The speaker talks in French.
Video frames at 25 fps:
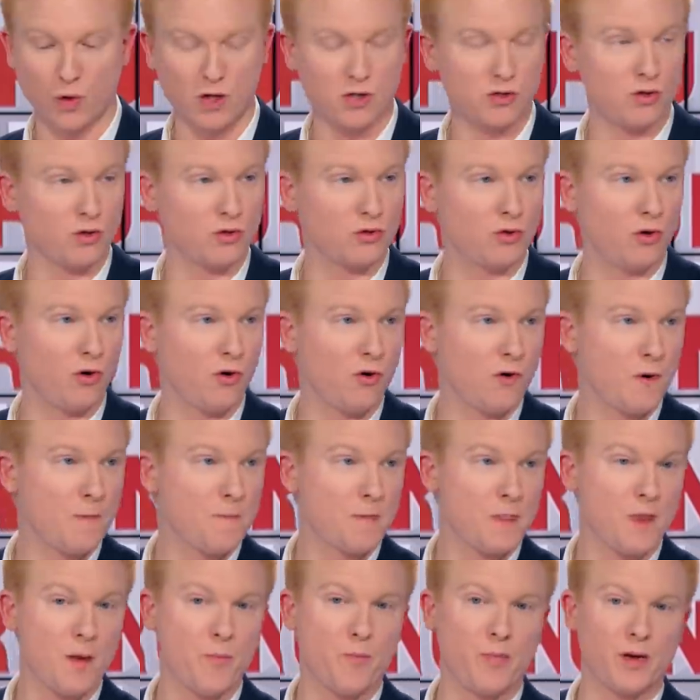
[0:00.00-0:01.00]
60 ans,
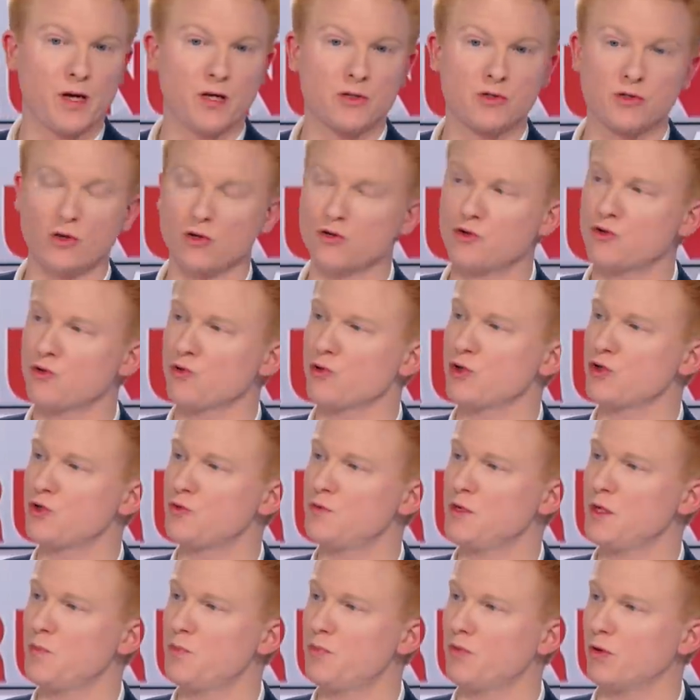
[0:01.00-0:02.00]
personne sous le
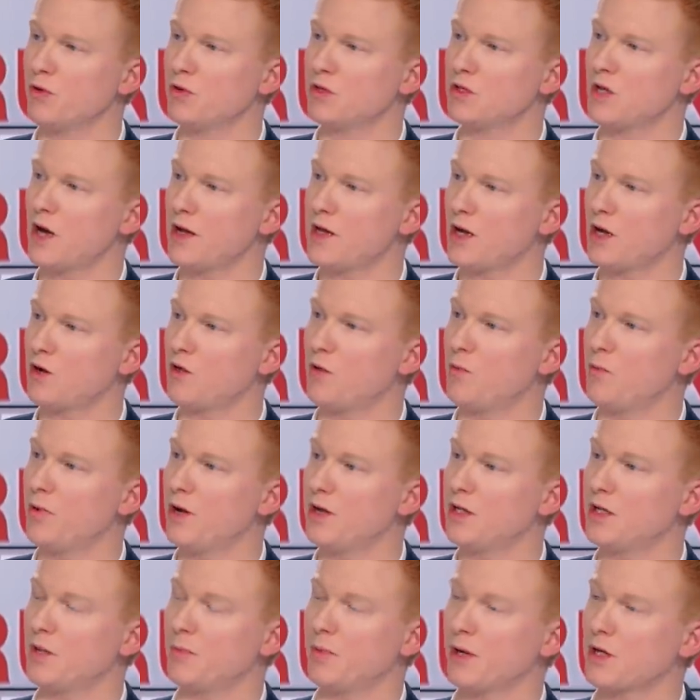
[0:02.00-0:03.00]
SMIC pour une carrière
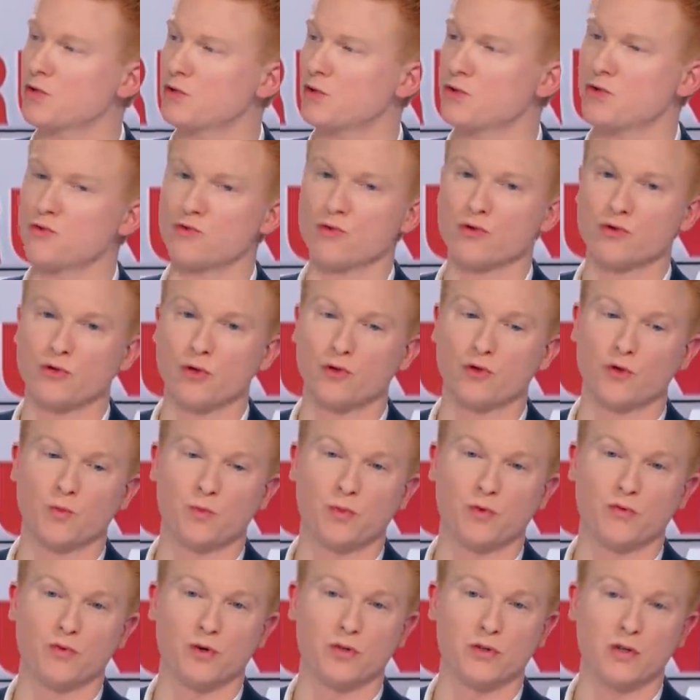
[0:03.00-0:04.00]
complète et personne sous le seuil de
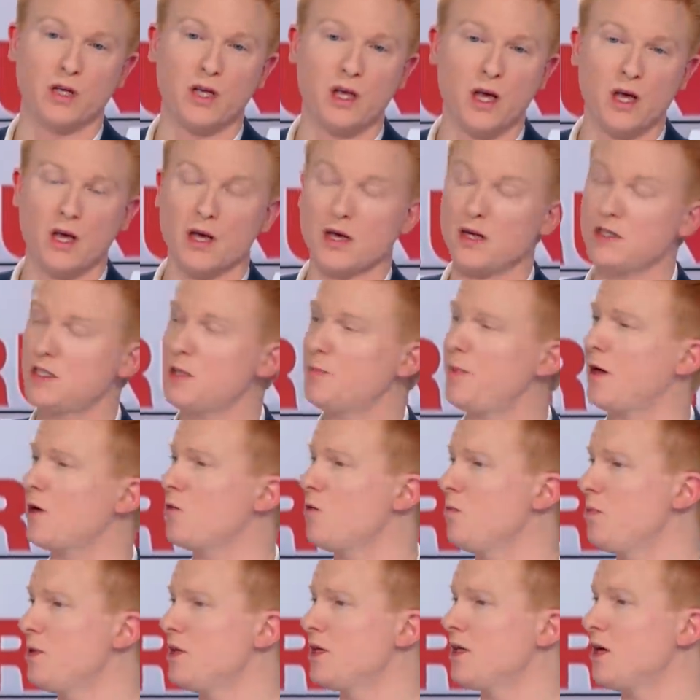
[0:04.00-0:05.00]
pauvreté. Et c'est pas
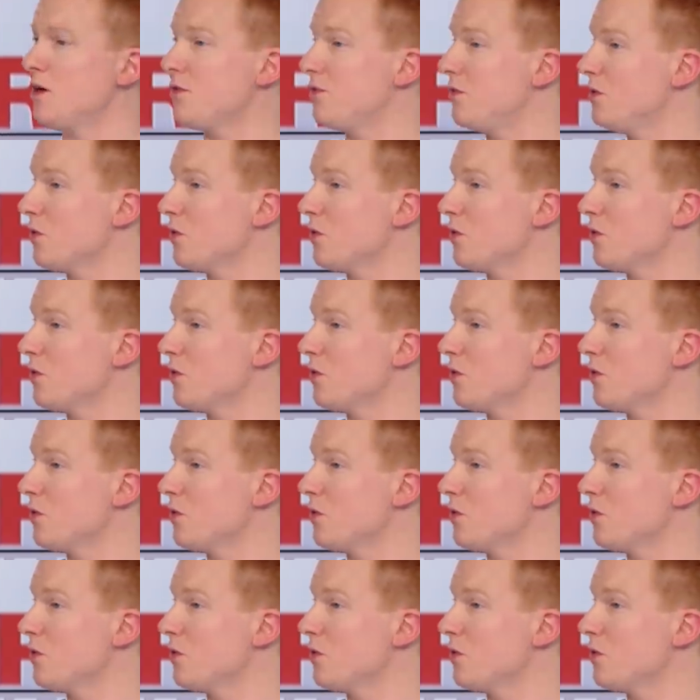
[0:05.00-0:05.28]
compliqué à